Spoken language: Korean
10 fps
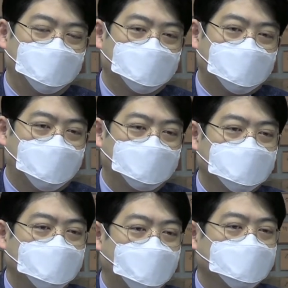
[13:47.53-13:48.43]
다윗이
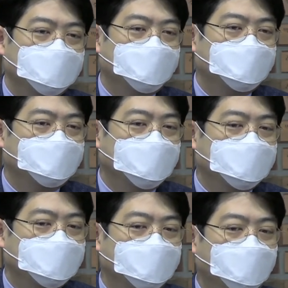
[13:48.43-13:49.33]
안 짓고 누가 짓죠?